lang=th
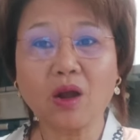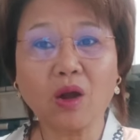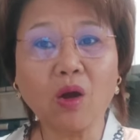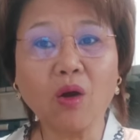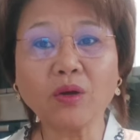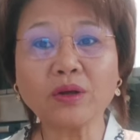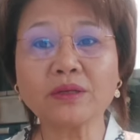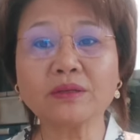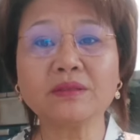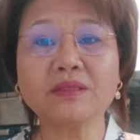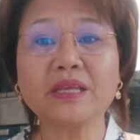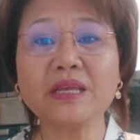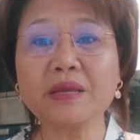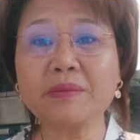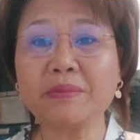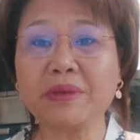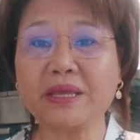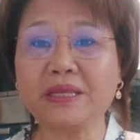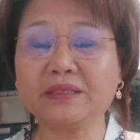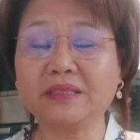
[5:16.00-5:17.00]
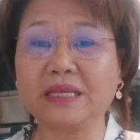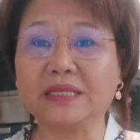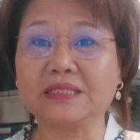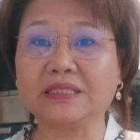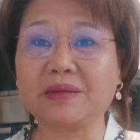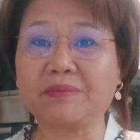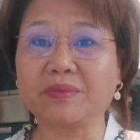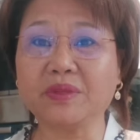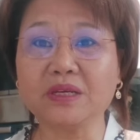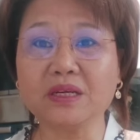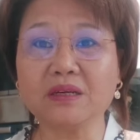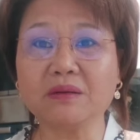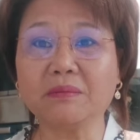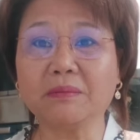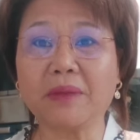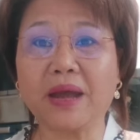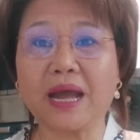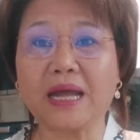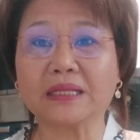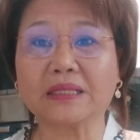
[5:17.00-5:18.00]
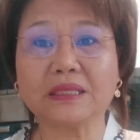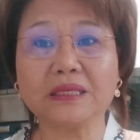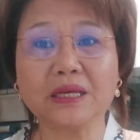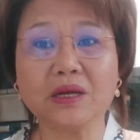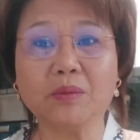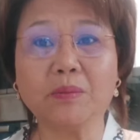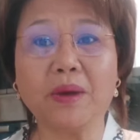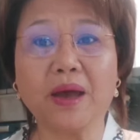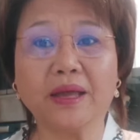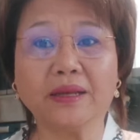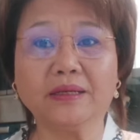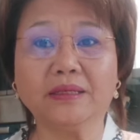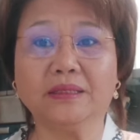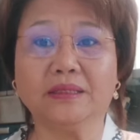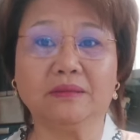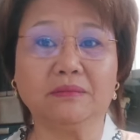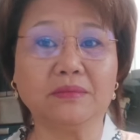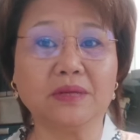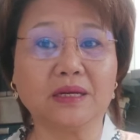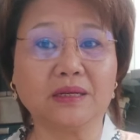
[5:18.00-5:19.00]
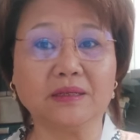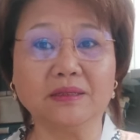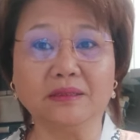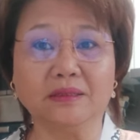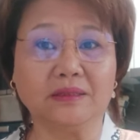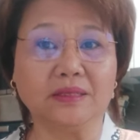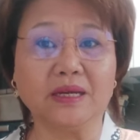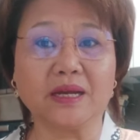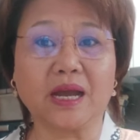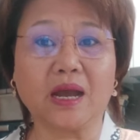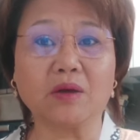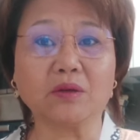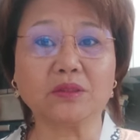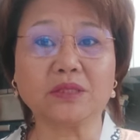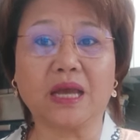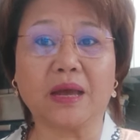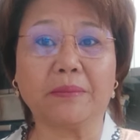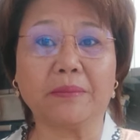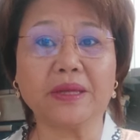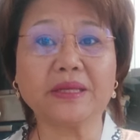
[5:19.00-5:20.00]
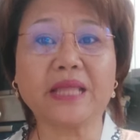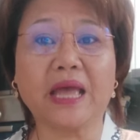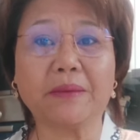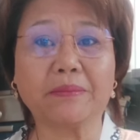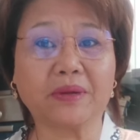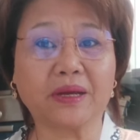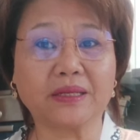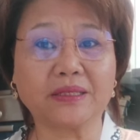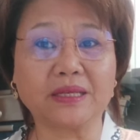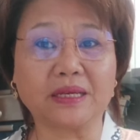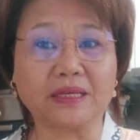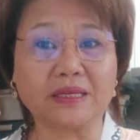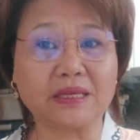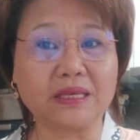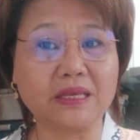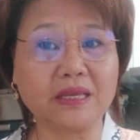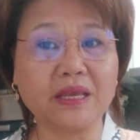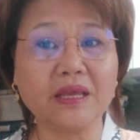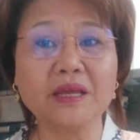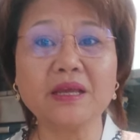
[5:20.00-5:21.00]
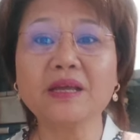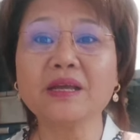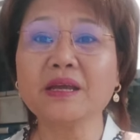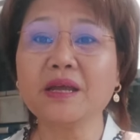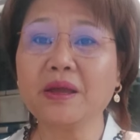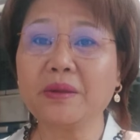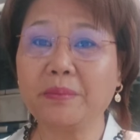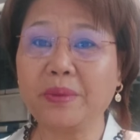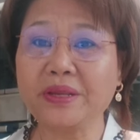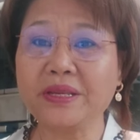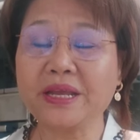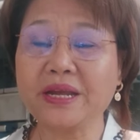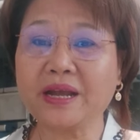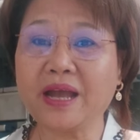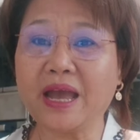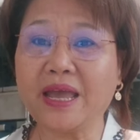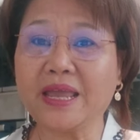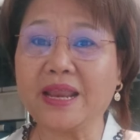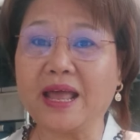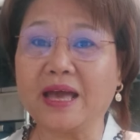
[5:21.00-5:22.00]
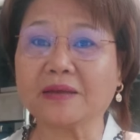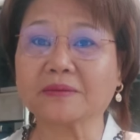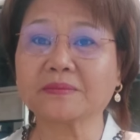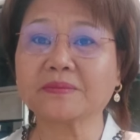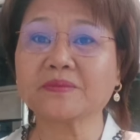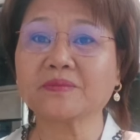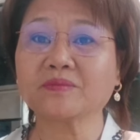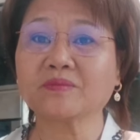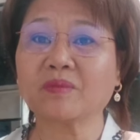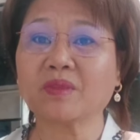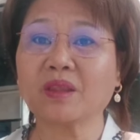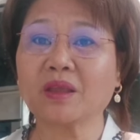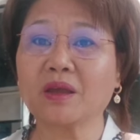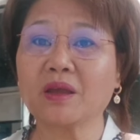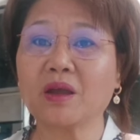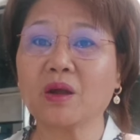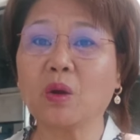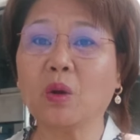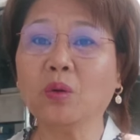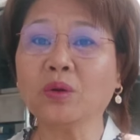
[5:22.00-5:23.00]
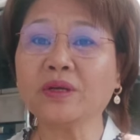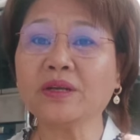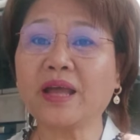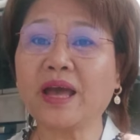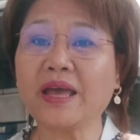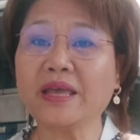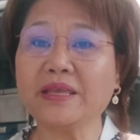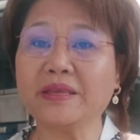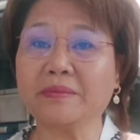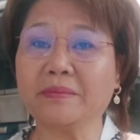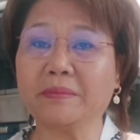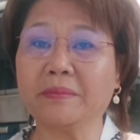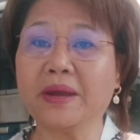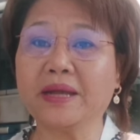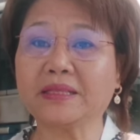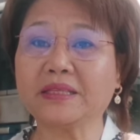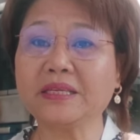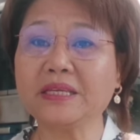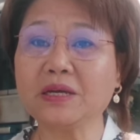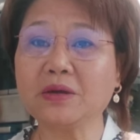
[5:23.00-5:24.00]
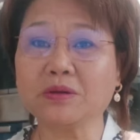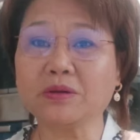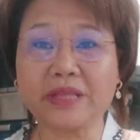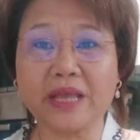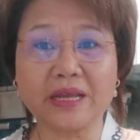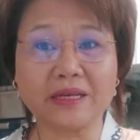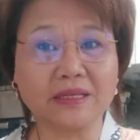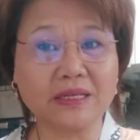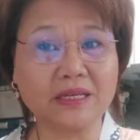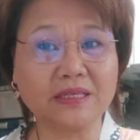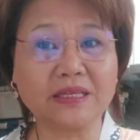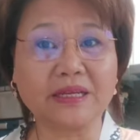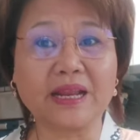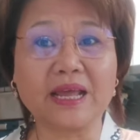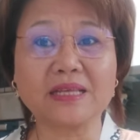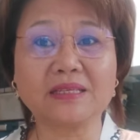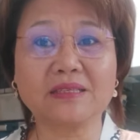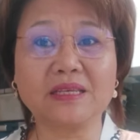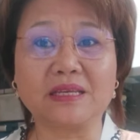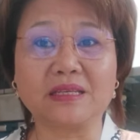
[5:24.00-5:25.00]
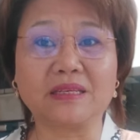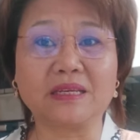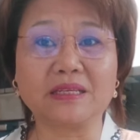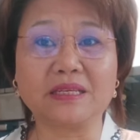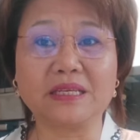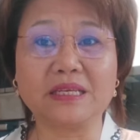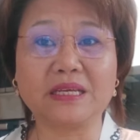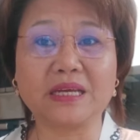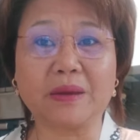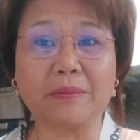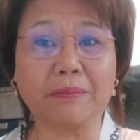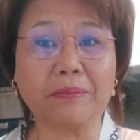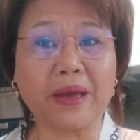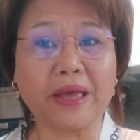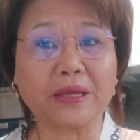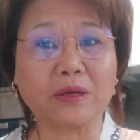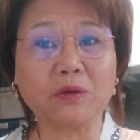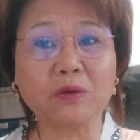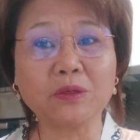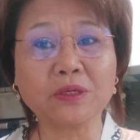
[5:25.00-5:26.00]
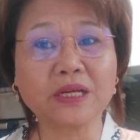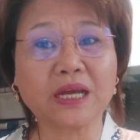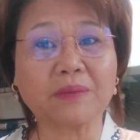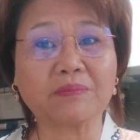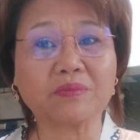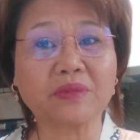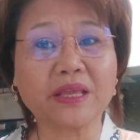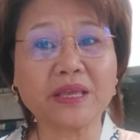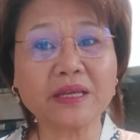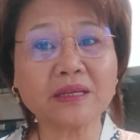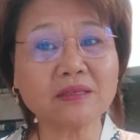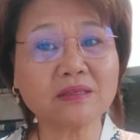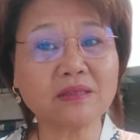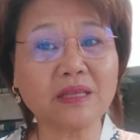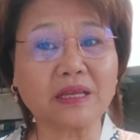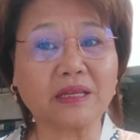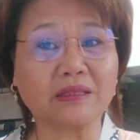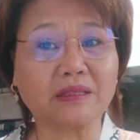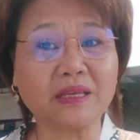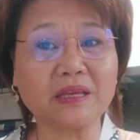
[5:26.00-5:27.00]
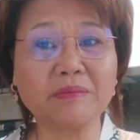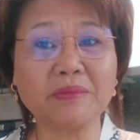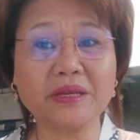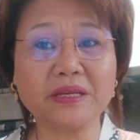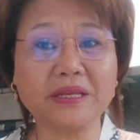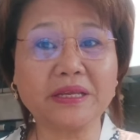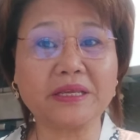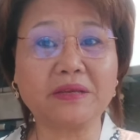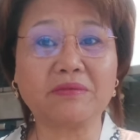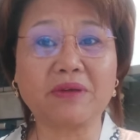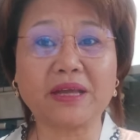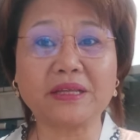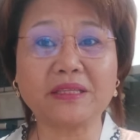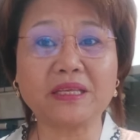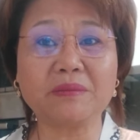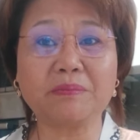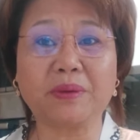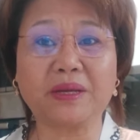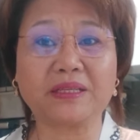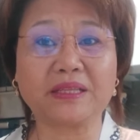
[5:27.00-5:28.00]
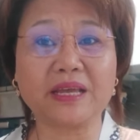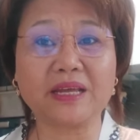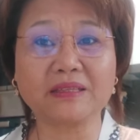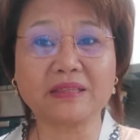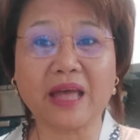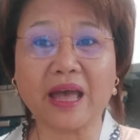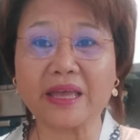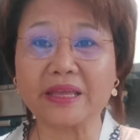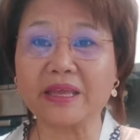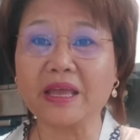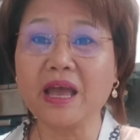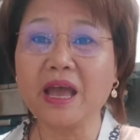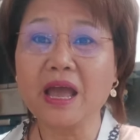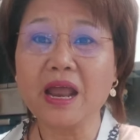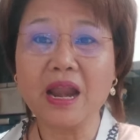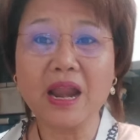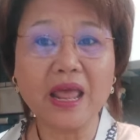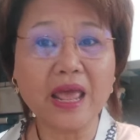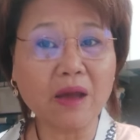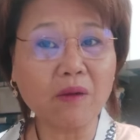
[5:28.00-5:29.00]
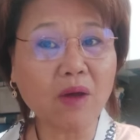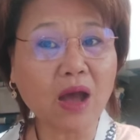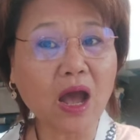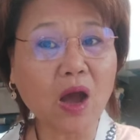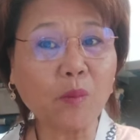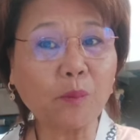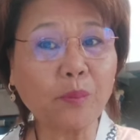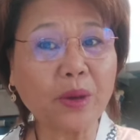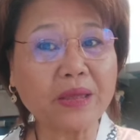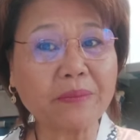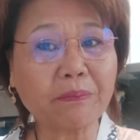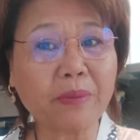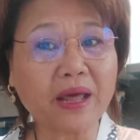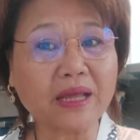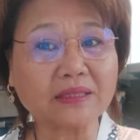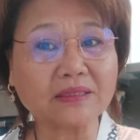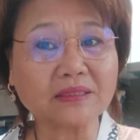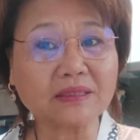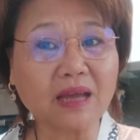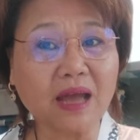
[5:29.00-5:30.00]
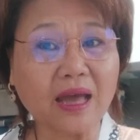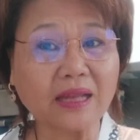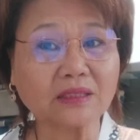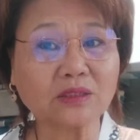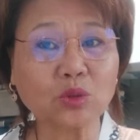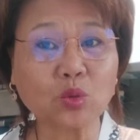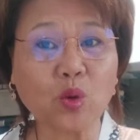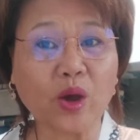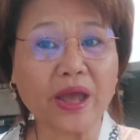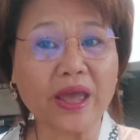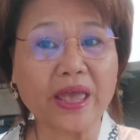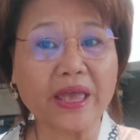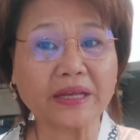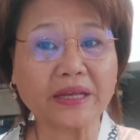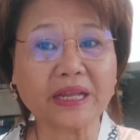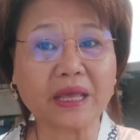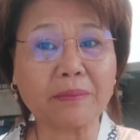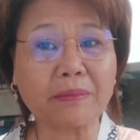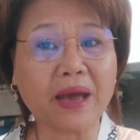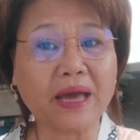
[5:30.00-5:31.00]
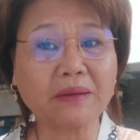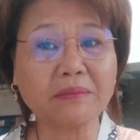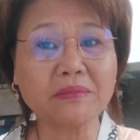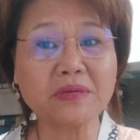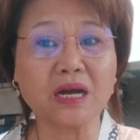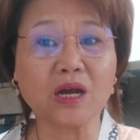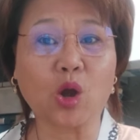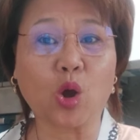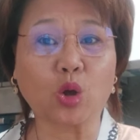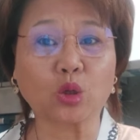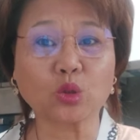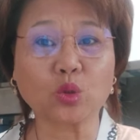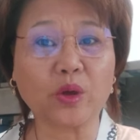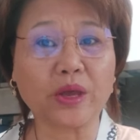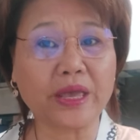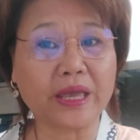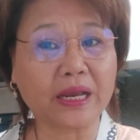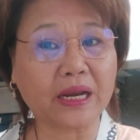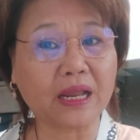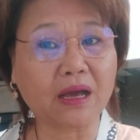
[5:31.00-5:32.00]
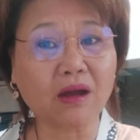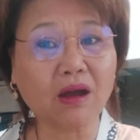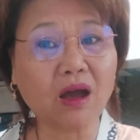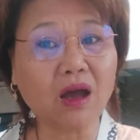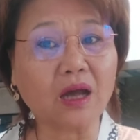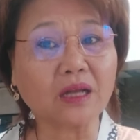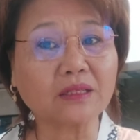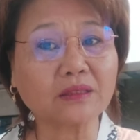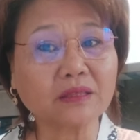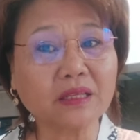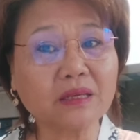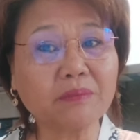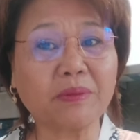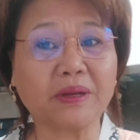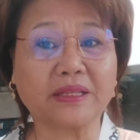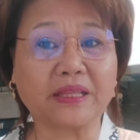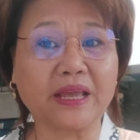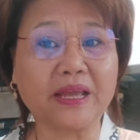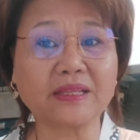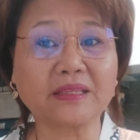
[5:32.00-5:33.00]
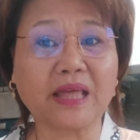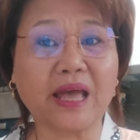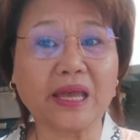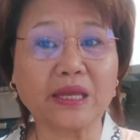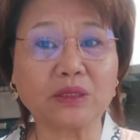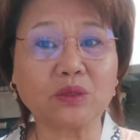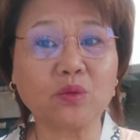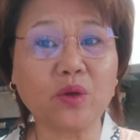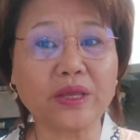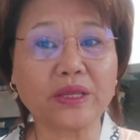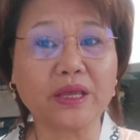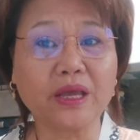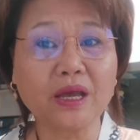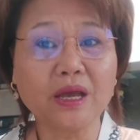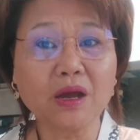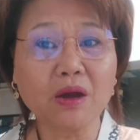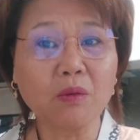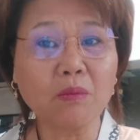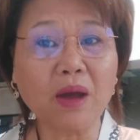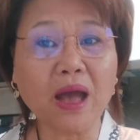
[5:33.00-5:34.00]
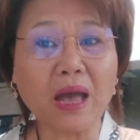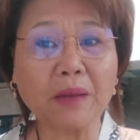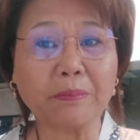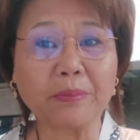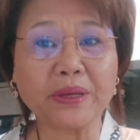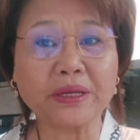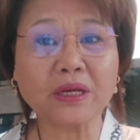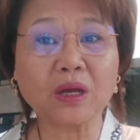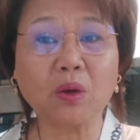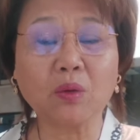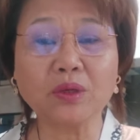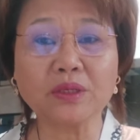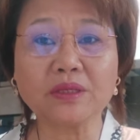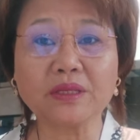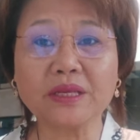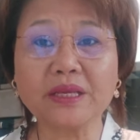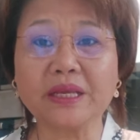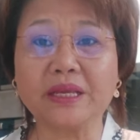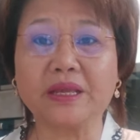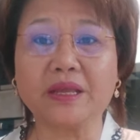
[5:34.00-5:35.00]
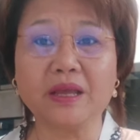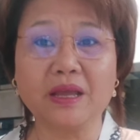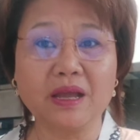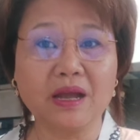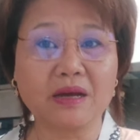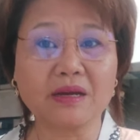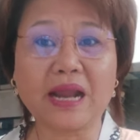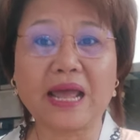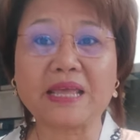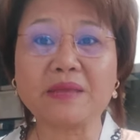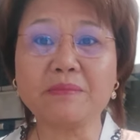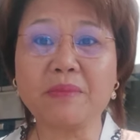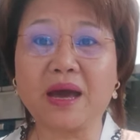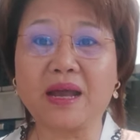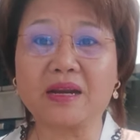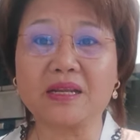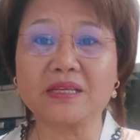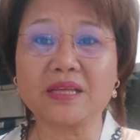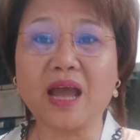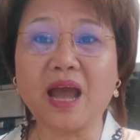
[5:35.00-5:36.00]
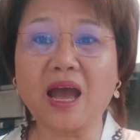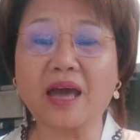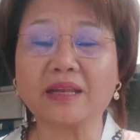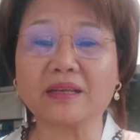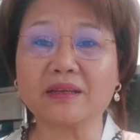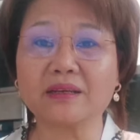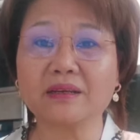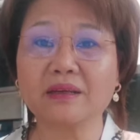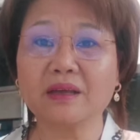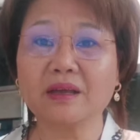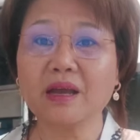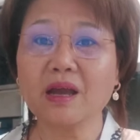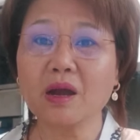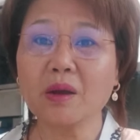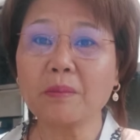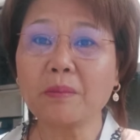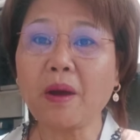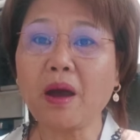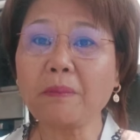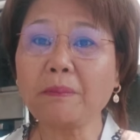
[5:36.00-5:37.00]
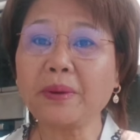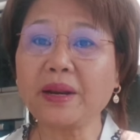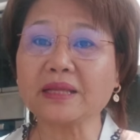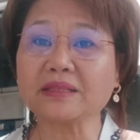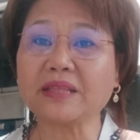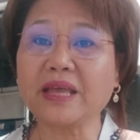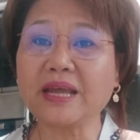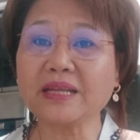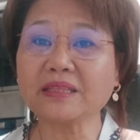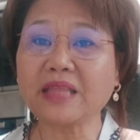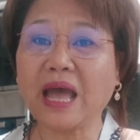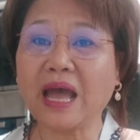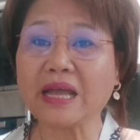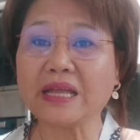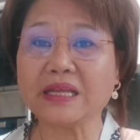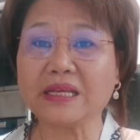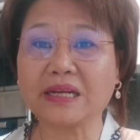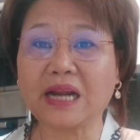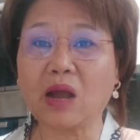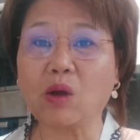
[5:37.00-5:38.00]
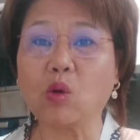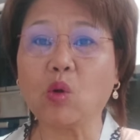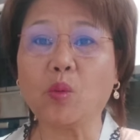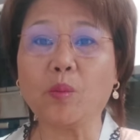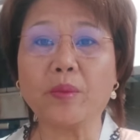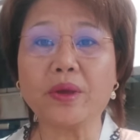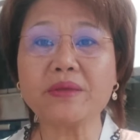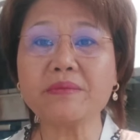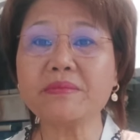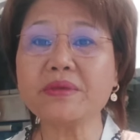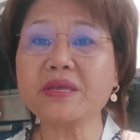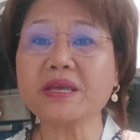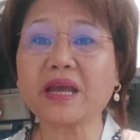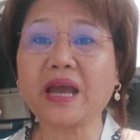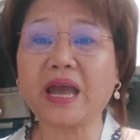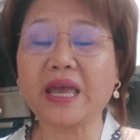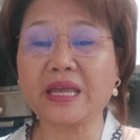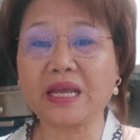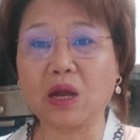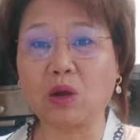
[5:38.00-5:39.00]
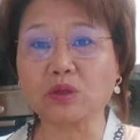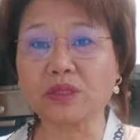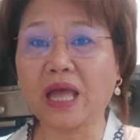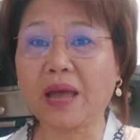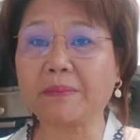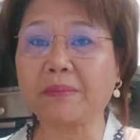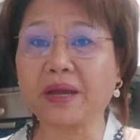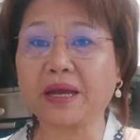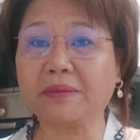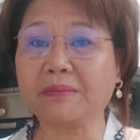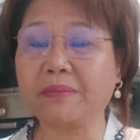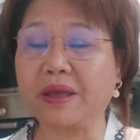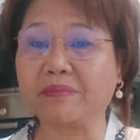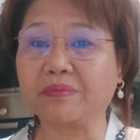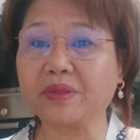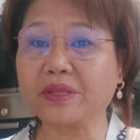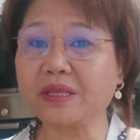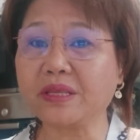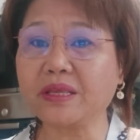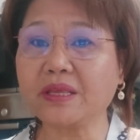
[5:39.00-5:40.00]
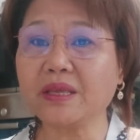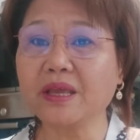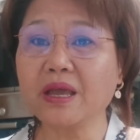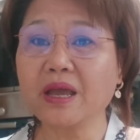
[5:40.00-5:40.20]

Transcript: คนที่มีจิตสำนึกมาเที่ยวบ้านอื่น เมืองอื่นเนี่ยเขาจะไม่ทำกันอย่างนี้ เป็นยังไงล่ะ คุณได้มาเที่ยวแทนที่จะได้สิ่งดีๆ กลับไป คุณกลับทิ้งสิ่งที่ไม่ดีไว้ที่ประเทศไทยแล้วเอาไปประจานตัวเองในบ้านเมืองของตัวเองแล้วก็ที่ประเทศไทยด้วย ว่าเป็นคนที่ไร้มารยาทเพราะประเทศไทยเราไม่มีใครเขาทำกันแบบนี้